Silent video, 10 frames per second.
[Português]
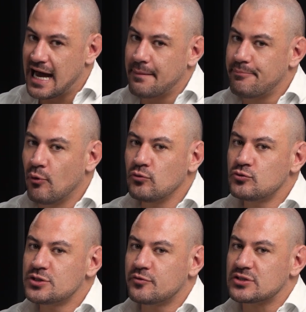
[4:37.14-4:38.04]
a
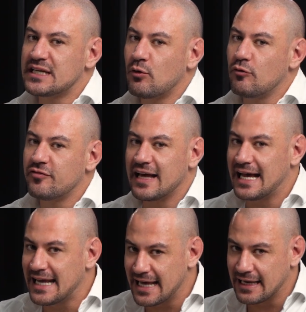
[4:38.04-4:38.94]
ponto de você
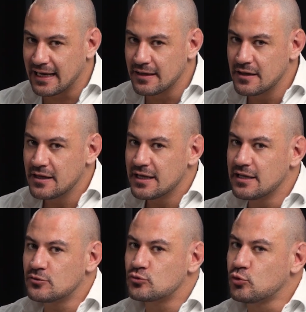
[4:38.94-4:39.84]
confiar nela
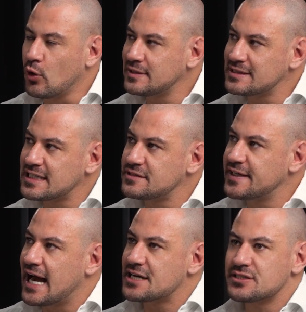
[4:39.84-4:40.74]
em todas as
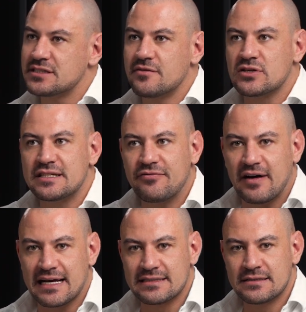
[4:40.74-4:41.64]
viagens que você
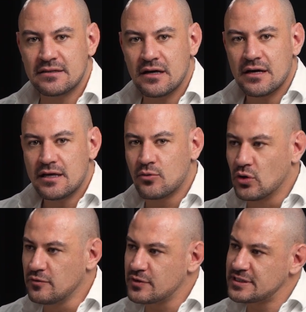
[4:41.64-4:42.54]
faz e
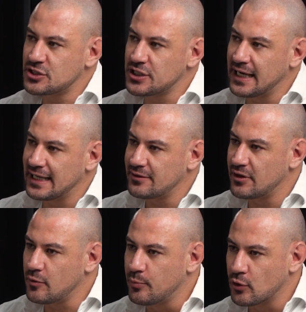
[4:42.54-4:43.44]
quando você chega lá no
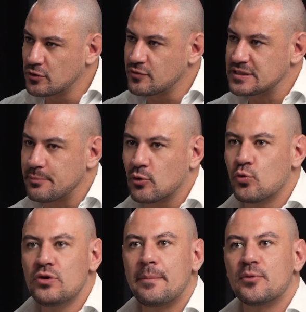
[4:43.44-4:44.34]
aeroporto, você
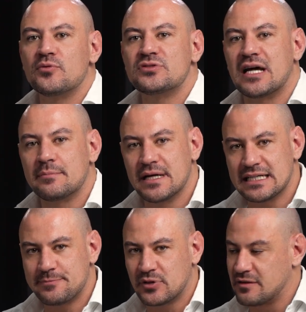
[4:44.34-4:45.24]
procura por um
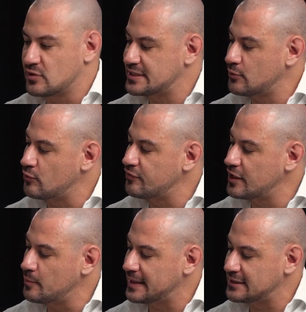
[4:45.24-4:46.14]
Starbucks porque você
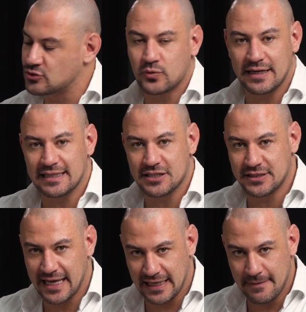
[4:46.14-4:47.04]
confia no padrão de
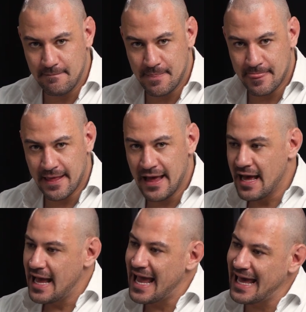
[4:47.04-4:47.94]
qualidade dela.
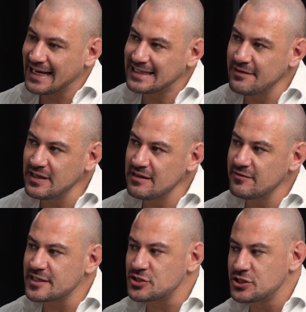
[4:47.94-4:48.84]
Ela teve que
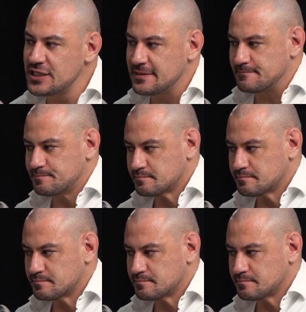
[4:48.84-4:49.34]
investir